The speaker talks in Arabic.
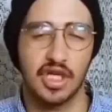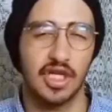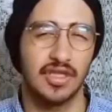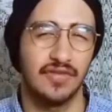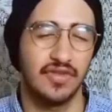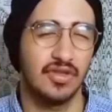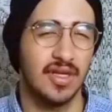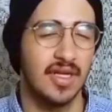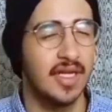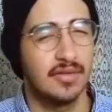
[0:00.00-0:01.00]
تاخرت الفيديو
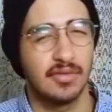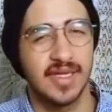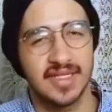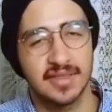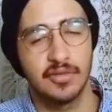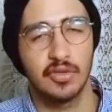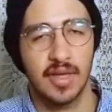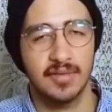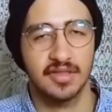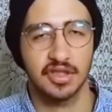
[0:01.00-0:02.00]
ده الموبايل نازل منه
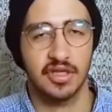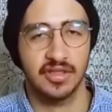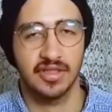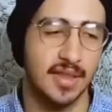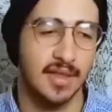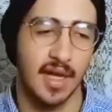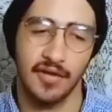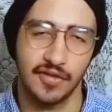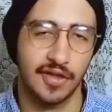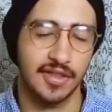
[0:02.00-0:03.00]
5 شهر 2
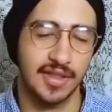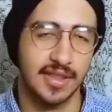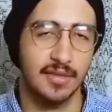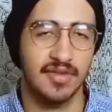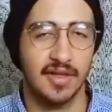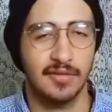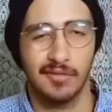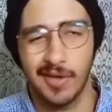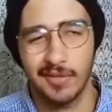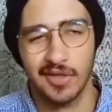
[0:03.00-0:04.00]
عارف تاخرت جدا بس انا
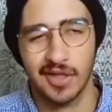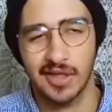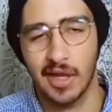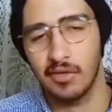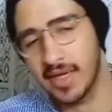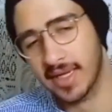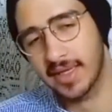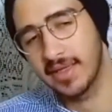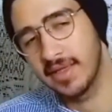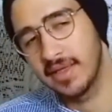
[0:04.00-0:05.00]
ما بحبش اطلع اقول لك
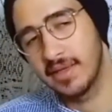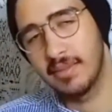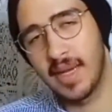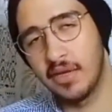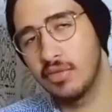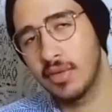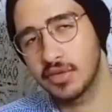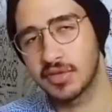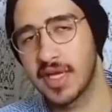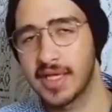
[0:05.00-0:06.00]
معلومه
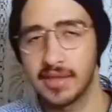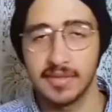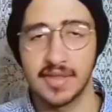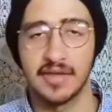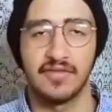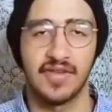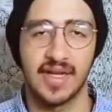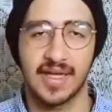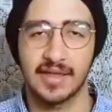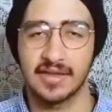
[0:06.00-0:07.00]
مش متاكد منها
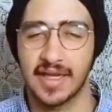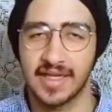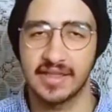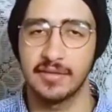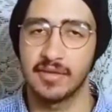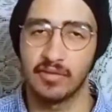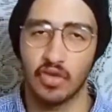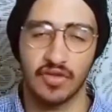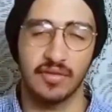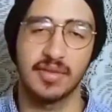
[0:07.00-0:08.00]
فاتاكدت من
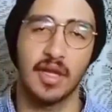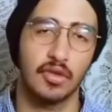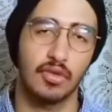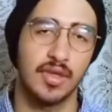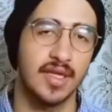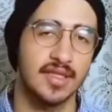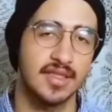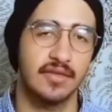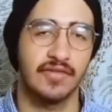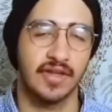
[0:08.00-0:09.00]
المواصفات بتاعته كلها نزلت